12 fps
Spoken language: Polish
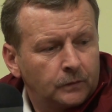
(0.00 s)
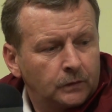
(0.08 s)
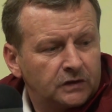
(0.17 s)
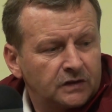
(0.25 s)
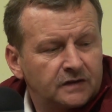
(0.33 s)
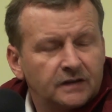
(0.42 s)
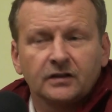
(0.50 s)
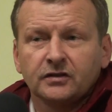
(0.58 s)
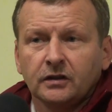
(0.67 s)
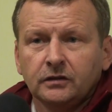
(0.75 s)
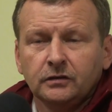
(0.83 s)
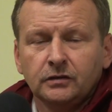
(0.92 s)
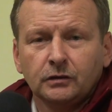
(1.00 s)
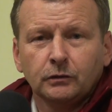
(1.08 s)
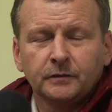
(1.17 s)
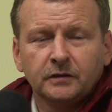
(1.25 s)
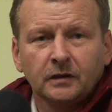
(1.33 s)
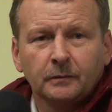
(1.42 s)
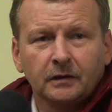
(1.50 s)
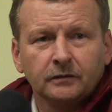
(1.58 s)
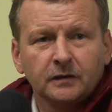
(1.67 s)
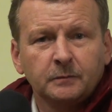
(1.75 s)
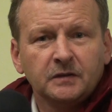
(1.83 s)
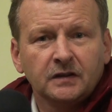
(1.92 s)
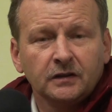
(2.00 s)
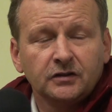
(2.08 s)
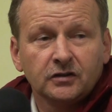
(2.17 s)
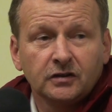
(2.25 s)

y, się zdarza i ci chłopcy naprawdę spisali się